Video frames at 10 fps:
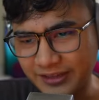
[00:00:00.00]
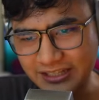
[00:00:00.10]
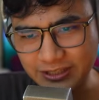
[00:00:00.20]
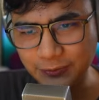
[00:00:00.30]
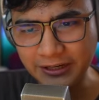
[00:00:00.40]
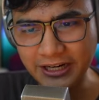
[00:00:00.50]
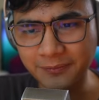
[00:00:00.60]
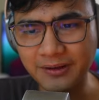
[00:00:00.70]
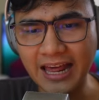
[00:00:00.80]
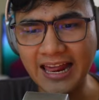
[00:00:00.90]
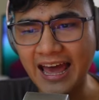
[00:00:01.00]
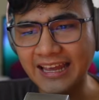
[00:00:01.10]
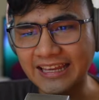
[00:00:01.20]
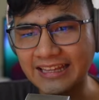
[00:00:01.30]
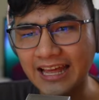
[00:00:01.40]
This is weird, but I
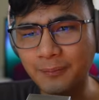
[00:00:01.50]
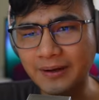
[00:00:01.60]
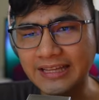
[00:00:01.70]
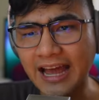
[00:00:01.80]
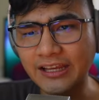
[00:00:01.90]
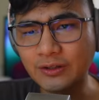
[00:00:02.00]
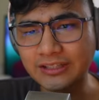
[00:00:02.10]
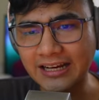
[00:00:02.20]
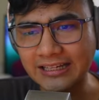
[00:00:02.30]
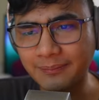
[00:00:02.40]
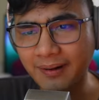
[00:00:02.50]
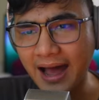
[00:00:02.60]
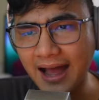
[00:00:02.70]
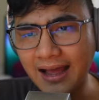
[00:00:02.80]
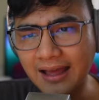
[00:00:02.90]
like it. Hanap pa tayo ng
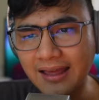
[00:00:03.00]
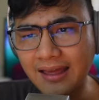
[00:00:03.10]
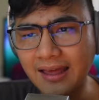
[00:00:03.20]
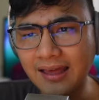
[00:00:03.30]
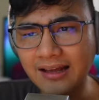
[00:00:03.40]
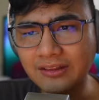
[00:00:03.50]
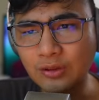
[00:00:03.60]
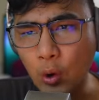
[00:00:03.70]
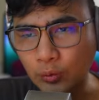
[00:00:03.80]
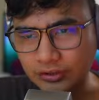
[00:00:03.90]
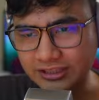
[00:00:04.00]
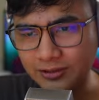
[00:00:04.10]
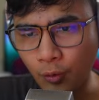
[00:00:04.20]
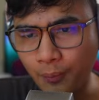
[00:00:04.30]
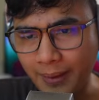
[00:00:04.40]
ibang notes
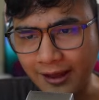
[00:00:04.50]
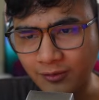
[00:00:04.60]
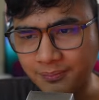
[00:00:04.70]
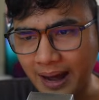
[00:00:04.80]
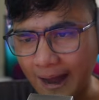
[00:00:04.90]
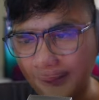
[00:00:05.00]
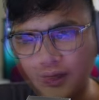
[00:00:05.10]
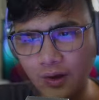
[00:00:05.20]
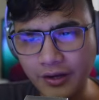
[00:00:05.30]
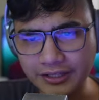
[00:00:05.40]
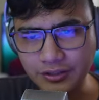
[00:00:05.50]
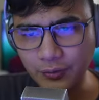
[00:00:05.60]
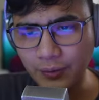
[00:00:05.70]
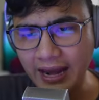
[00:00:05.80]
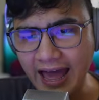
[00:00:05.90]
kung meron ba. Okay,
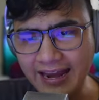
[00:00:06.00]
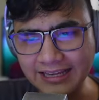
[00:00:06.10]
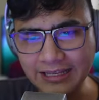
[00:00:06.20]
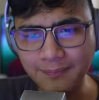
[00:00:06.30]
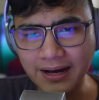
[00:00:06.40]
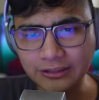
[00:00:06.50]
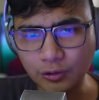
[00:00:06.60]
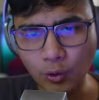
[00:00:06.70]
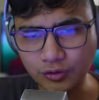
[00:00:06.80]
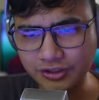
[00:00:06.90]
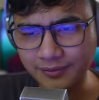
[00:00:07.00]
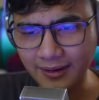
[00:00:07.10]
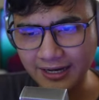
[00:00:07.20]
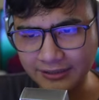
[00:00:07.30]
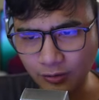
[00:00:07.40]
so wala nang ibang notes
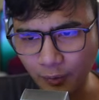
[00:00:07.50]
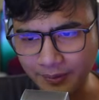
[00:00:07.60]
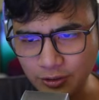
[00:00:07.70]
mga tropa.